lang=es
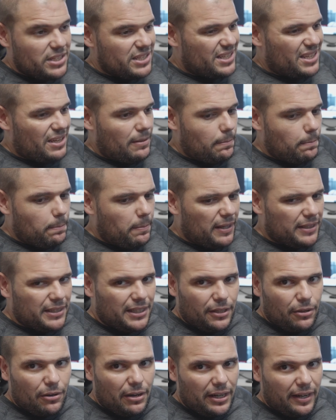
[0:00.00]

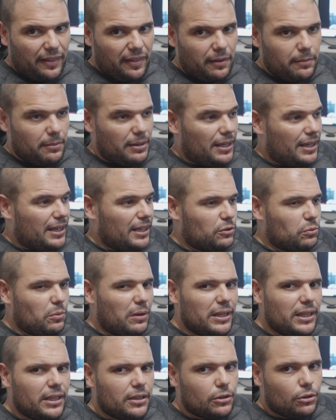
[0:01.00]
simpático, agradable, que tu
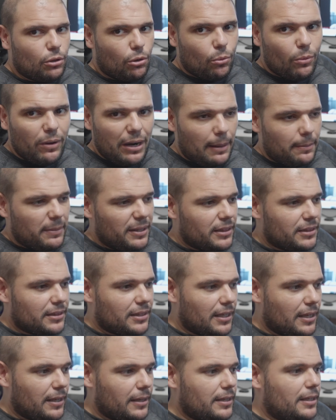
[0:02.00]
aliento huela
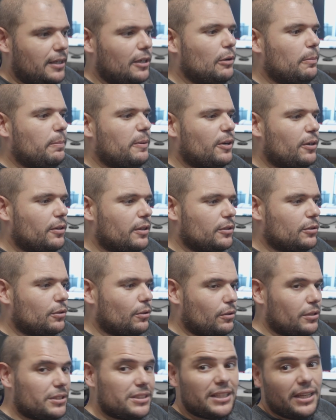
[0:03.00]
menta y lo peor de
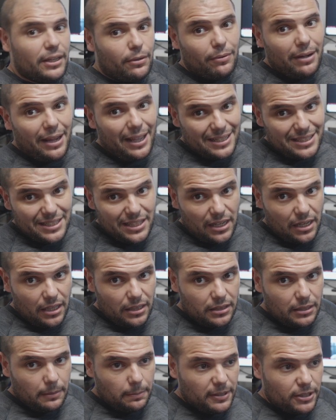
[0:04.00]
todo es ser una
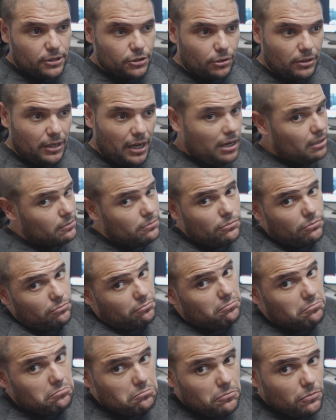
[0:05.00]
excelente persona.
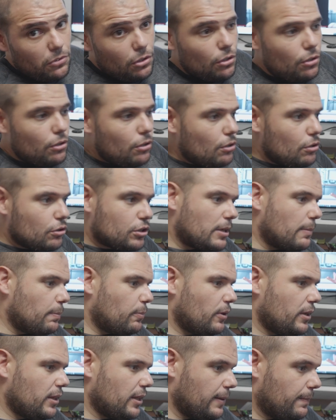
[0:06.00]
No se
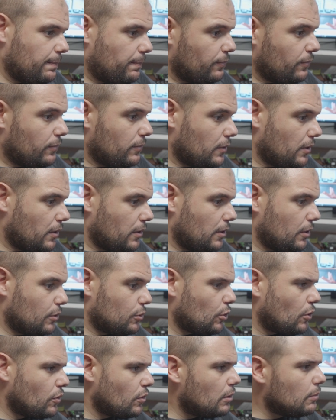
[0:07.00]
puede. Es
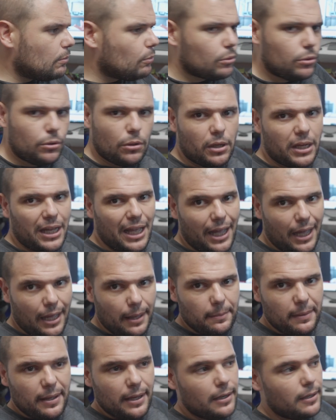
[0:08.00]
decir, todo el mundo
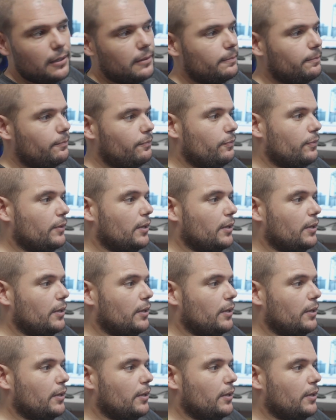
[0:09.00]
caga mal,